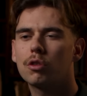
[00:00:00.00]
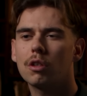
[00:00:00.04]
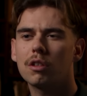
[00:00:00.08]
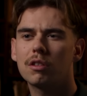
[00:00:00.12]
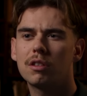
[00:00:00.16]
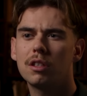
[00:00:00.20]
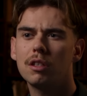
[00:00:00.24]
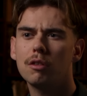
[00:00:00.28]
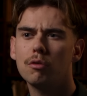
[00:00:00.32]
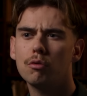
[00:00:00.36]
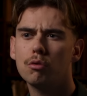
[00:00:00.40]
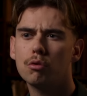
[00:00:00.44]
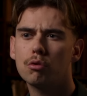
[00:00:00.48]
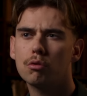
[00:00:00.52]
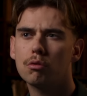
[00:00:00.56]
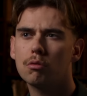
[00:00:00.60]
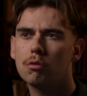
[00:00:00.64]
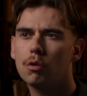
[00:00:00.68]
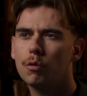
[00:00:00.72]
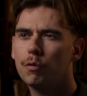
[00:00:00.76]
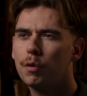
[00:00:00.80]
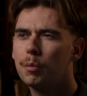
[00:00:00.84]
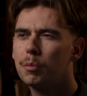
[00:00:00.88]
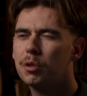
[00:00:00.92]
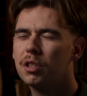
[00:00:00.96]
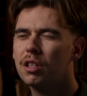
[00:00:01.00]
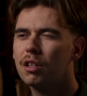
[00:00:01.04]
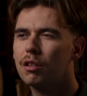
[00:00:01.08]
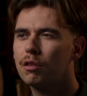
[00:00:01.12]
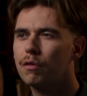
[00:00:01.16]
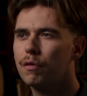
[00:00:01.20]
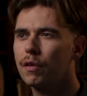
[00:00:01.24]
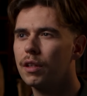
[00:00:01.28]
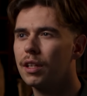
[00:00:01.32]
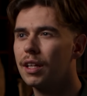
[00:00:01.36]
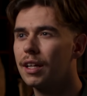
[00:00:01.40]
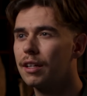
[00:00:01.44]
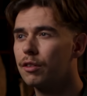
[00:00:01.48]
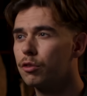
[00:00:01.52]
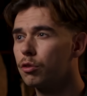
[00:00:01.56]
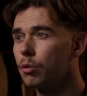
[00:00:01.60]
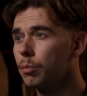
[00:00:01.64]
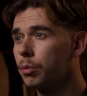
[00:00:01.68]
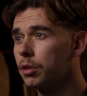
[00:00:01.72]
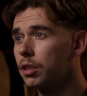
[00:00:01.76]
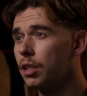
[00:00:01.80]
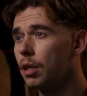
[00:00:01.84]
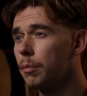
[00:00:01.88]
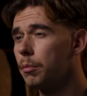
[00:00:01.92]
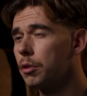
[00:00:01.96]
sozinhos não vamos ter de falar
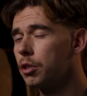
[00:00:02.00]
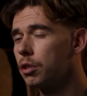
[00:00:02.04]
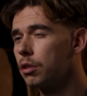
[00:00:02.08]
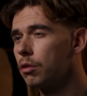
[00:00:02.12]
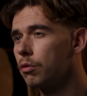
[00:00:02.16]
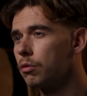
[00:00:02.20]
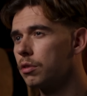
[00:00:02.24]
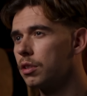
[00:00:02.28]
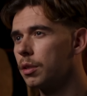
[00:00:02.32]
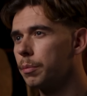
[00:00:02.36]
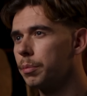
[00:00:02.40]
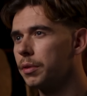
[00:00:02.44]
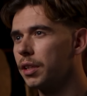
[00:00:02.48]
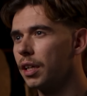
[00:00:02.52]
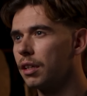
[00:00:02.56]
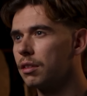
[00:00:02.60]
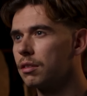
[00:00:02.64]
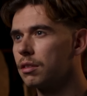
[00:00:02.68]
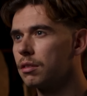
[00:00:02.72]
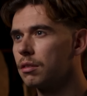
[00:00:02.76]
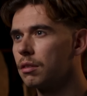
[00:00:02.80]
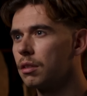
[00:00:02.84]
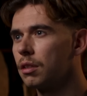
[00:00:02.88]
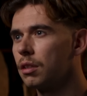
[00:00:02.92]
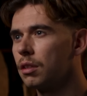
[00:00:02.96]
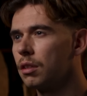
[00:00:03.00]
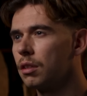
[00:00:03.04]
sobre temas que não nos apetece.